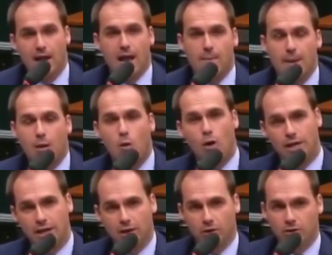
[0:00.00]
É
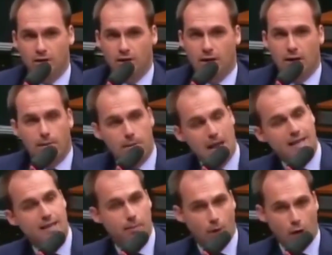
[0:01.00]
maconheiro,
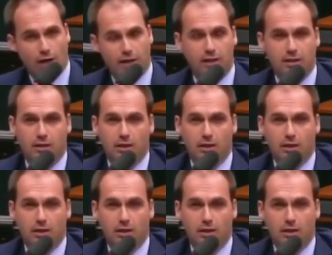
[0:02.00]
black bloc,